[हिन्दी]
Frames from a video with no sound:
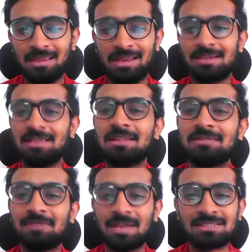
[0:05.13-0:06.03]

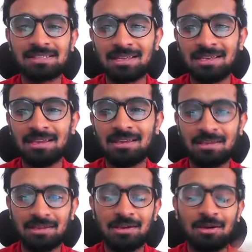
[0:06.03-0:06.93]
इंडियन फैंस के लिए
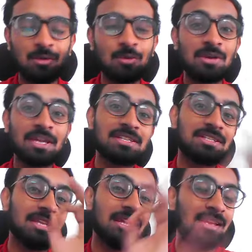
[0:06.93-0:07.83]

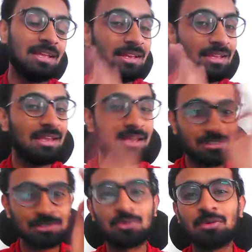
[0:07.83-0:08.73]
बुकेश ने ले ली है
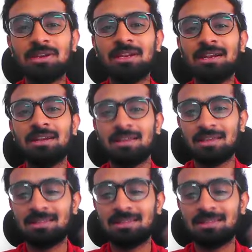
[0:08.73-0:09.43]
सोल लीड